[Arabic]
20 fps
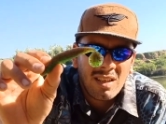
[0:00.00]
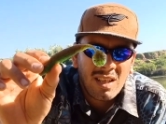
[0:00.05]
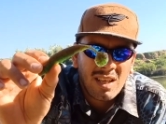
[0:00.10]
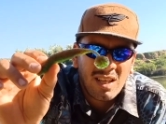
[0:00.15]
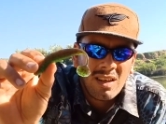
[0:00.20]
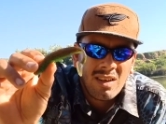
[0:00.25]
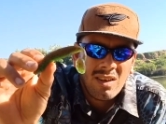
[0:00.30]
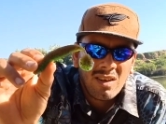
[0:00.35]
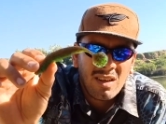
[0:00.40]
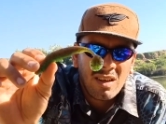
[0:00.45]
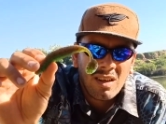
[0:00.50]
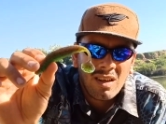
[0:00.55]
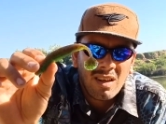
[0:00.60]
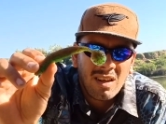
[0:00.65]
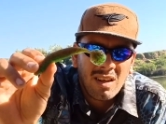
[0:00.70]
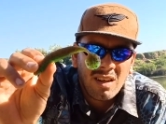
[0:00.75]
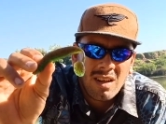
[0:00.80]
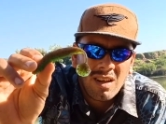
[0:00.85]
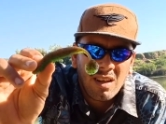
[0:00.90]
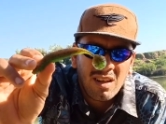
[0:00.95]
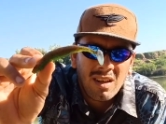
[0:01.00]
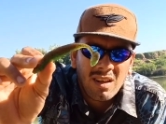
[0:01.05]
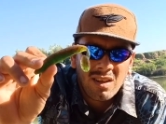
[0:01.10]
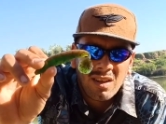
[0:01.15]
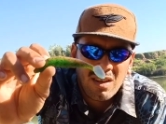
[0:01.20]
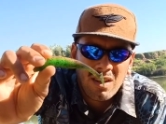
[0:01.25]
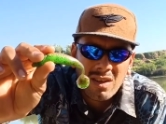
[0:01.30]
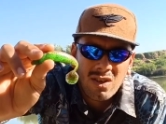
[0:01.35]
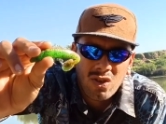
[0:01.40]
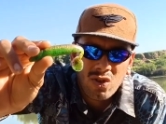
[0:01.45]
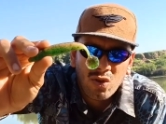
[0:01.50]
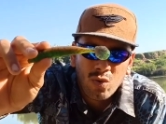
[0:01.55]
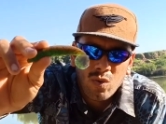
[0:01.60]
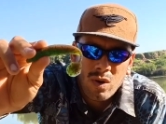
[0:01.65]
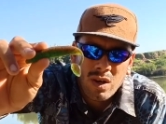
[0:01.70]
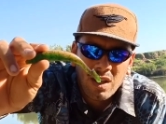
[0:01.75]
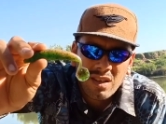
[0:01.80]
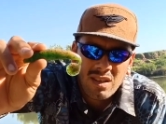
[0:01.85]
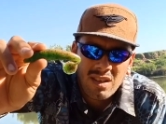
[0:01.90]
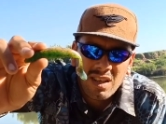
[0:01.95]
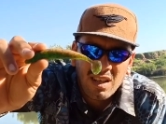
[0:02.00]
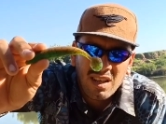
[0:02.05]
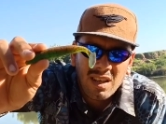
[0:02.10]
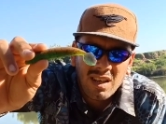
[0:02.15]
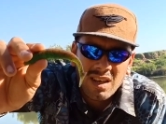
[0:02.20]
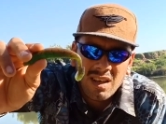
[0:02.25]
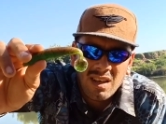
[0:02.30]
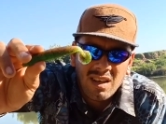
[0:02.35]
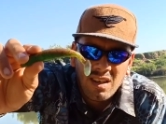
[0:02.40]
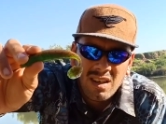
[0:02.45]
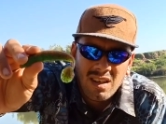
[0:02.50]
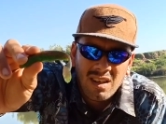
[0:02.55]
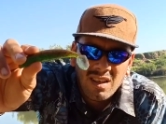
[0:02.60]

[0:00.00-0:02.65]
داك الجوار ديالها